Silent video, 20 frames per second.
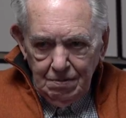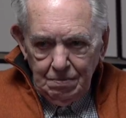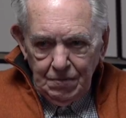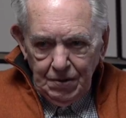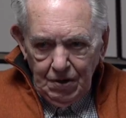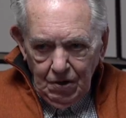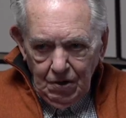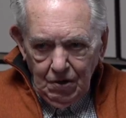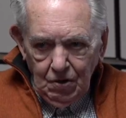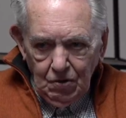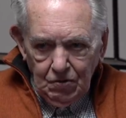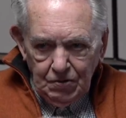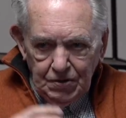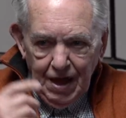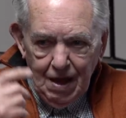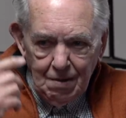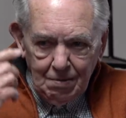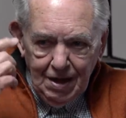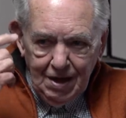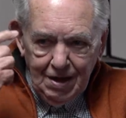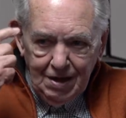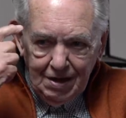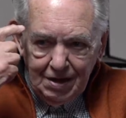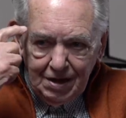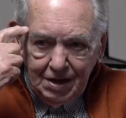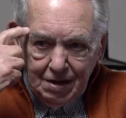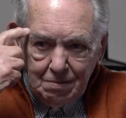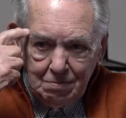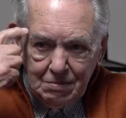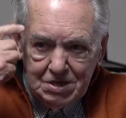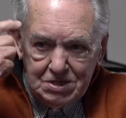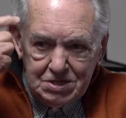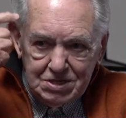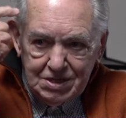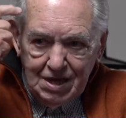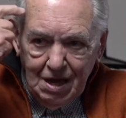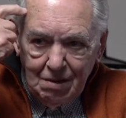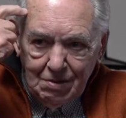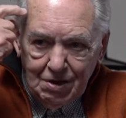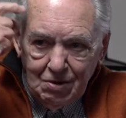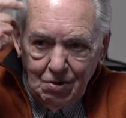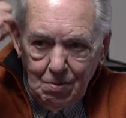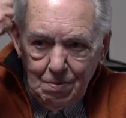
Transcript: pero notaba que me estaban